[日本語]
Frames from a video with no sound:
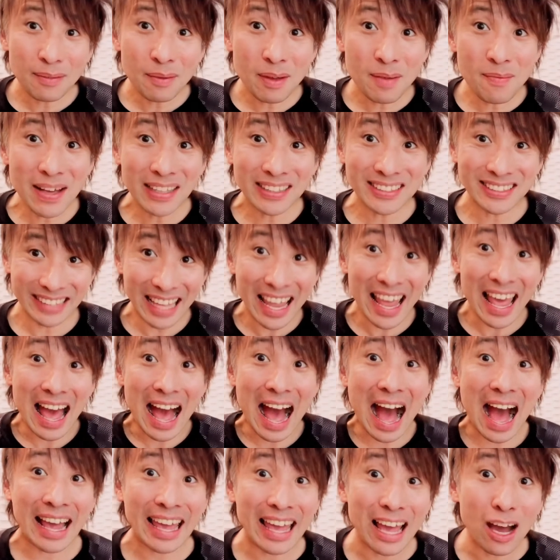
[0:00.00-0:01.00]
まして、
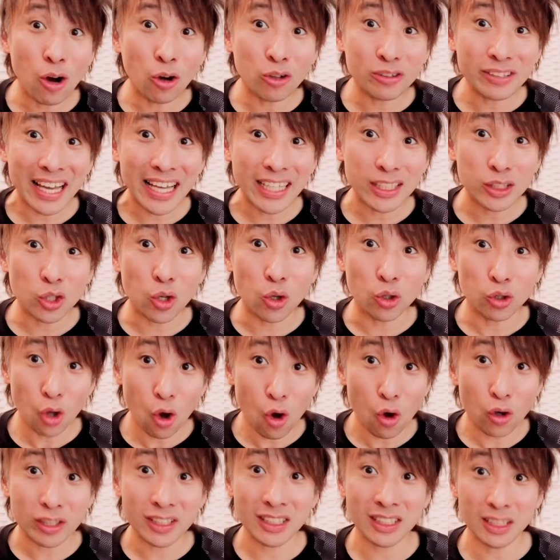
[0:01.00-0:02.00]
アヘアホ体操の
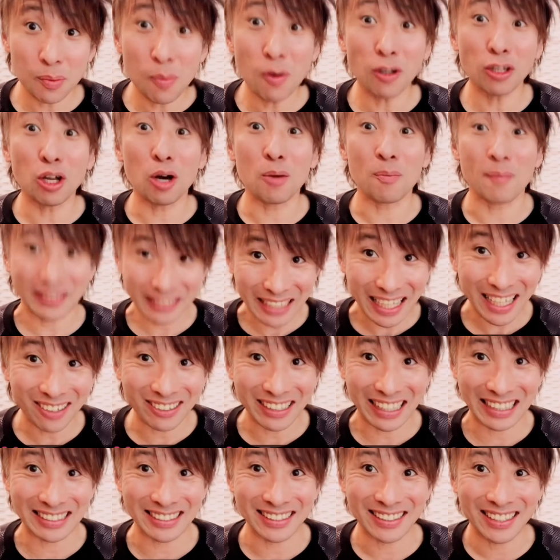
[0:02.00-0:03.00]
下野正宏で
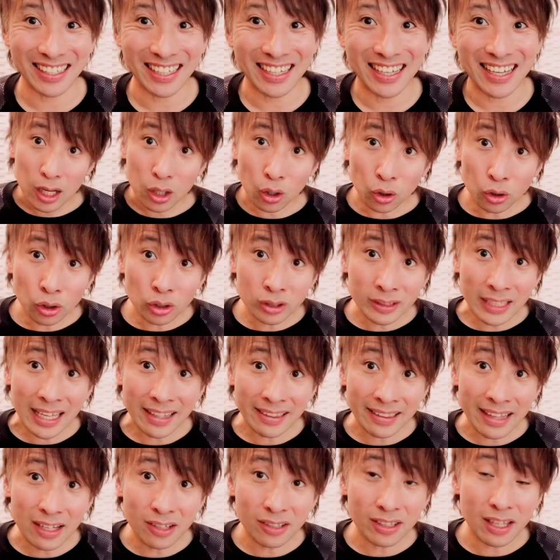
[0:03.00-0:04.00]
す。この
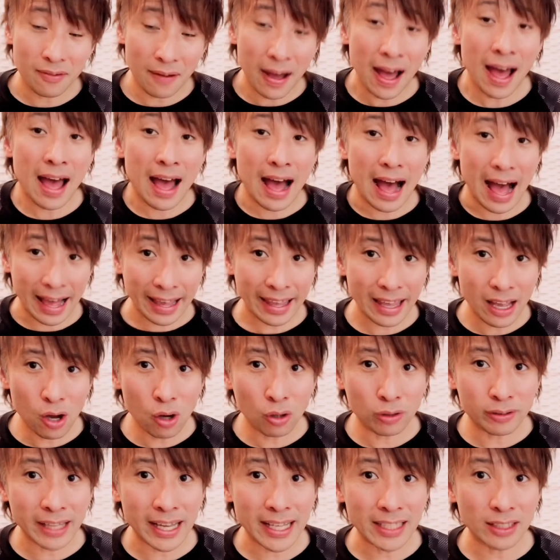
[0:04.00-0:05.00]
チャンネルでは、アヘアホ
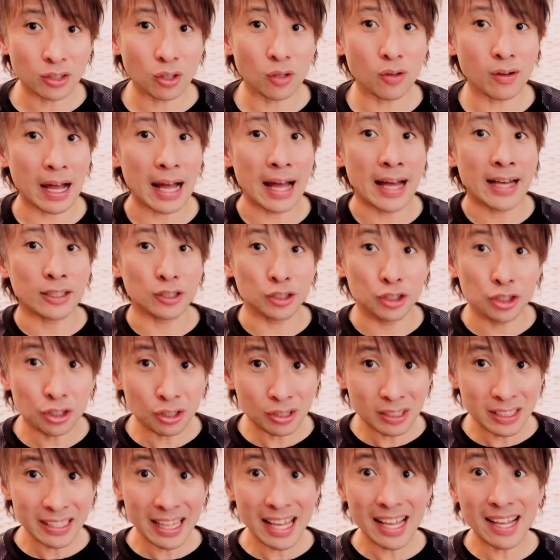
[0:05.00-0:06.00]
体操が12
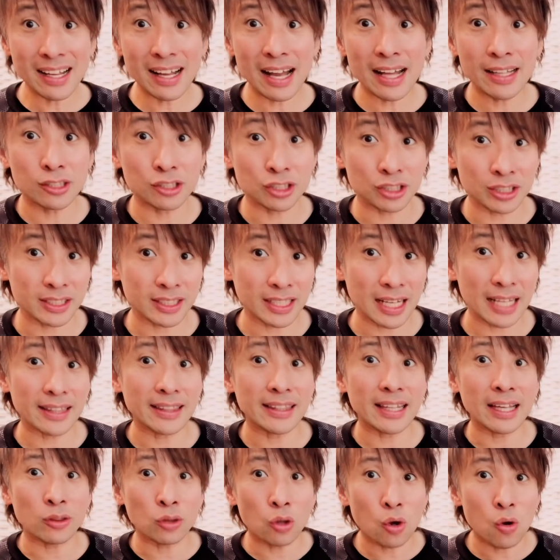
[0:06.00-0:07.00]
年間培った
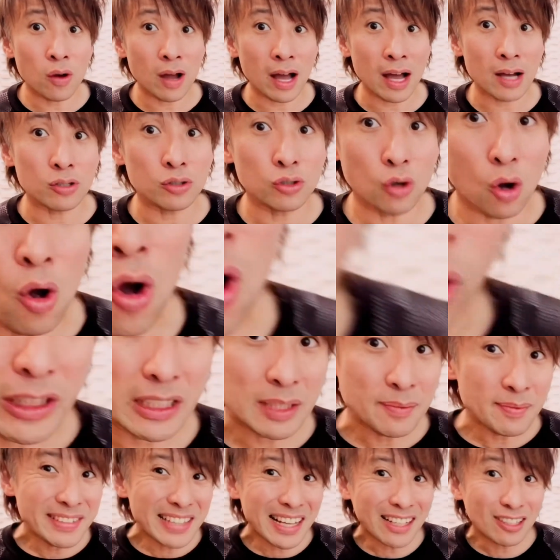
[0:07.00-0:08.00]
ノウハウを惜し
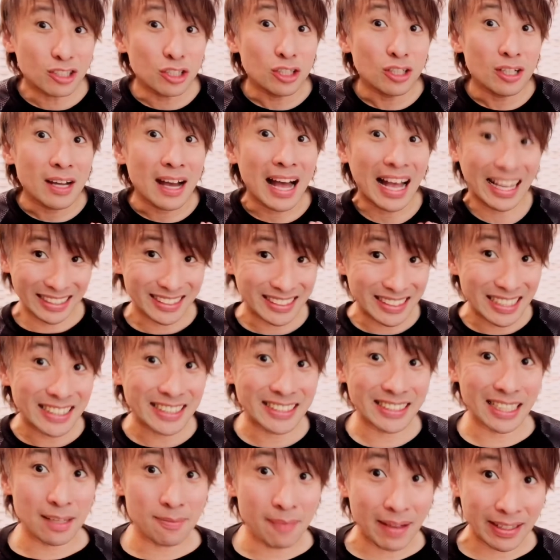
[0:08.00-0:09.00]
みなく発信して
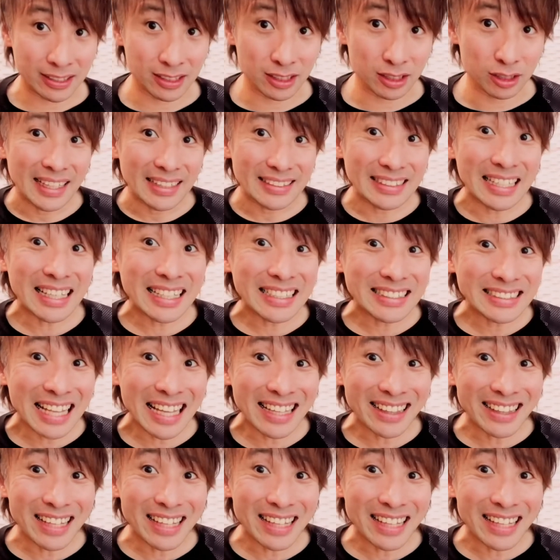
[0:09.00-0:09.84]
います。ぜひチャンネ